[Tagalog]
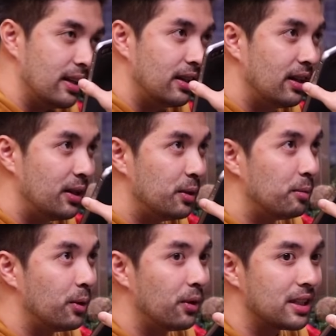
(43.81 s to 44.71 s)
Hindi, ano
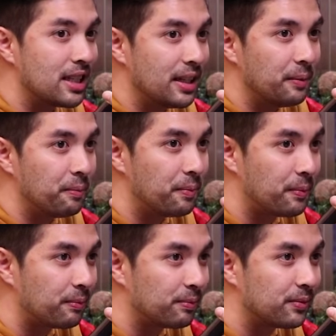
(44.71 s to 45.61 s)
bro kasi,
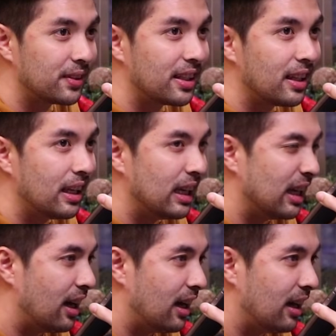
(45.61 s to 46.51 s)

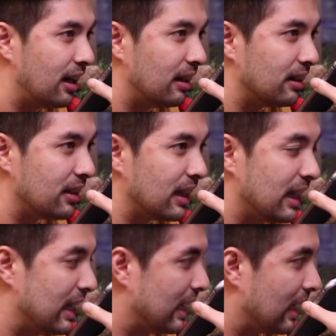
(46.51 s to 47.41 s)
uh,
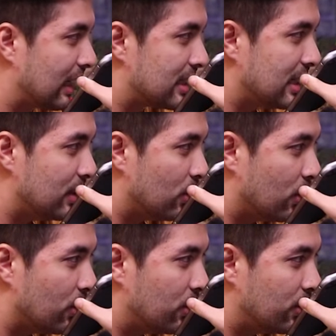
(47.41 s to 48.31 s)
nagkasino
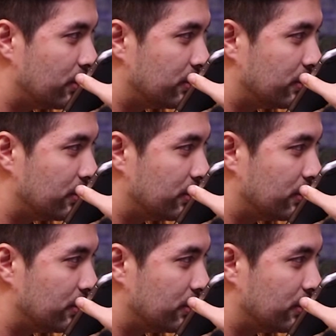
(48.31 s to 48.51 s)
ko.